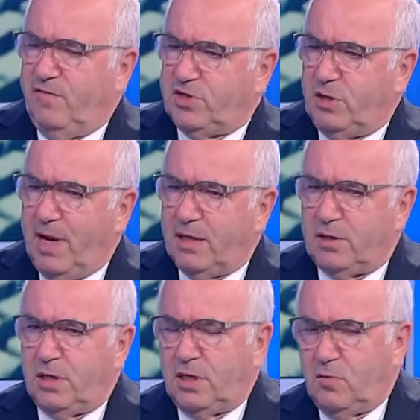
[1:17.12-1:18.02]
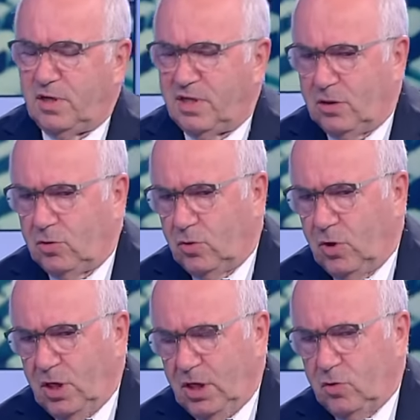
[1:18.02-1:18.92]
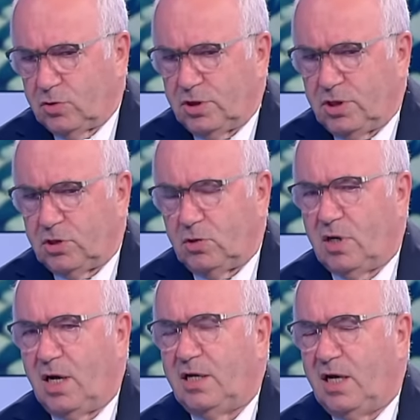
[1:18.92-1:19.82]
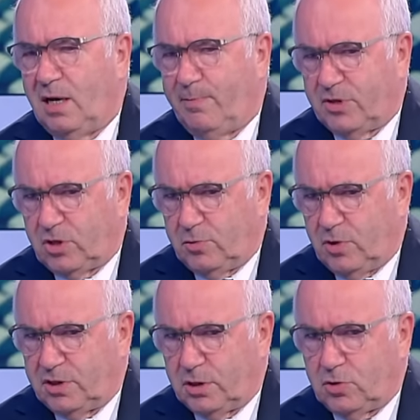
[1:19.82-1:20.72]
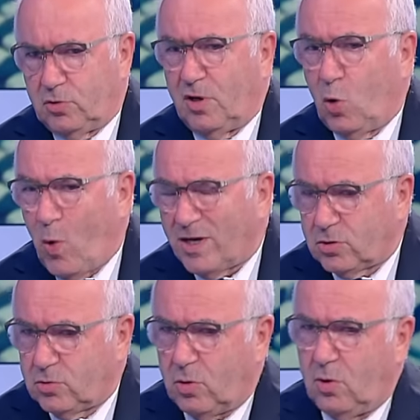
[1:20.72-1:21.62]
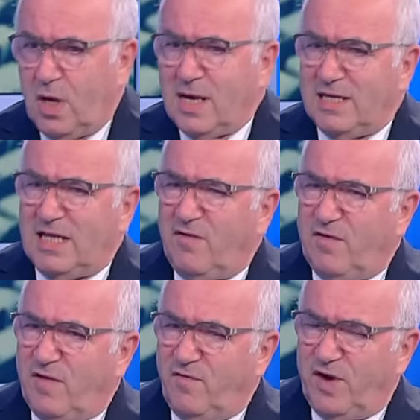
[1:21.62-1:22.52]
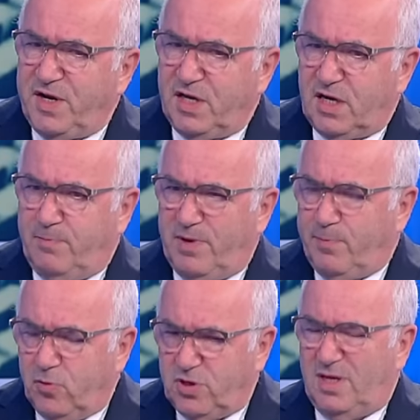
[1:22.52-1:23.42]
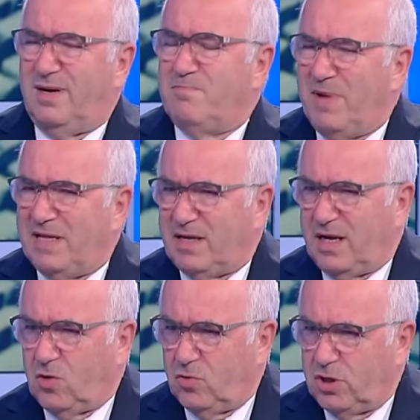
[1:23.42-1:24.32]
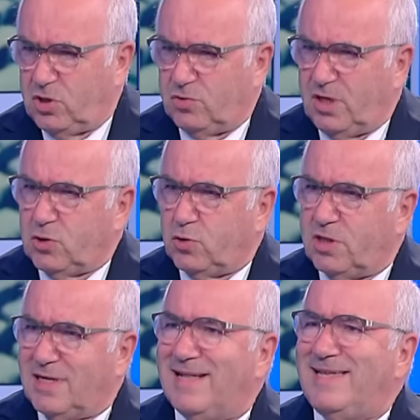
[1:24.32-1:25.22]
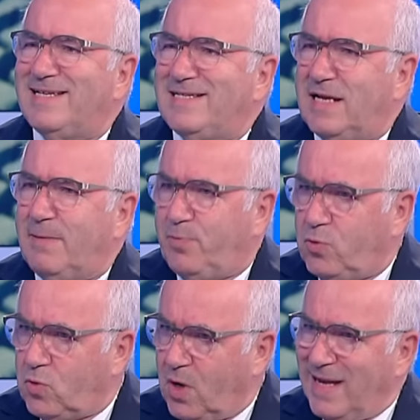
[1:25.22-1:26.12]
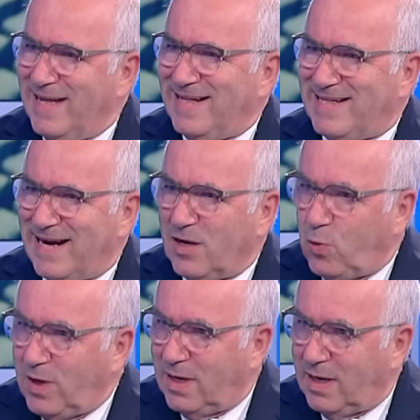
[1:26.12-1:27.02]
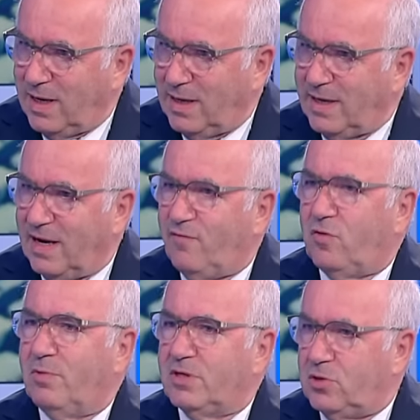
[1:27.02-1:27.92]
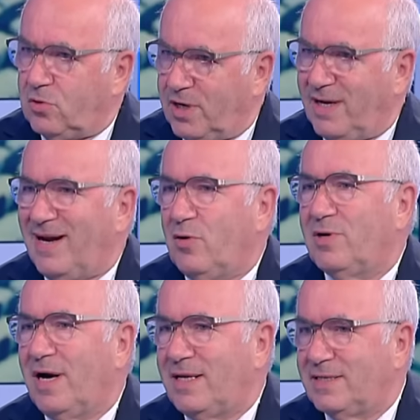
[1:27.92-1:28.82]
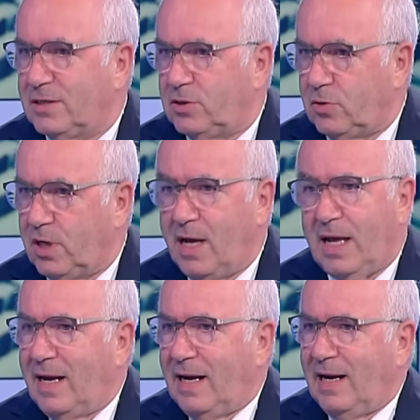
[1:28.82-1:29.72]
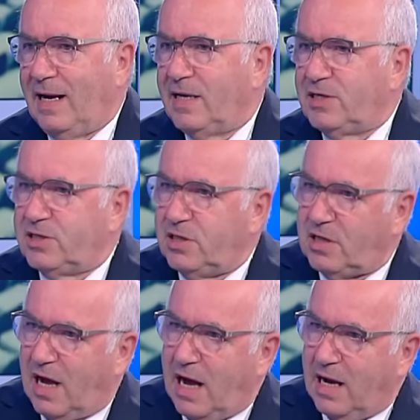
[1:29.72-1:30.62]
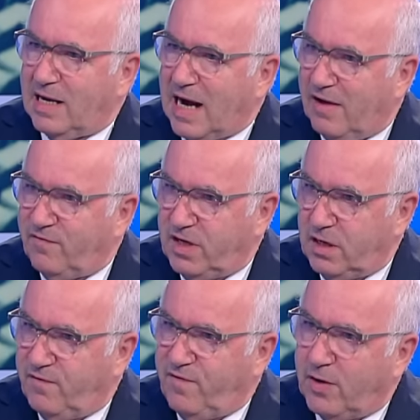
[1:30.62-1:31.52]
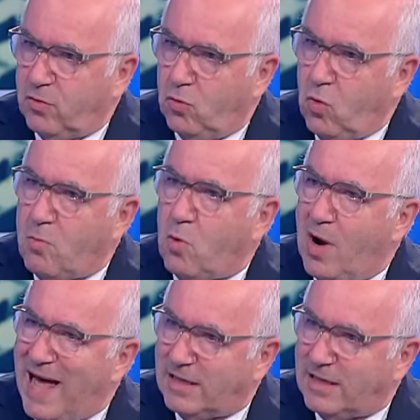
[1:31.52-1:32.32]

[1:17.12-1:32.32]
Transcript: gli investimenti, riguardando i costi gestionali e la patrimonializzazione. Questo deve avvenire per poter mettere in condizione le società di essere più tranquille nella formazione e nell'organizzazione. Le necessità gravi fanno l'uomo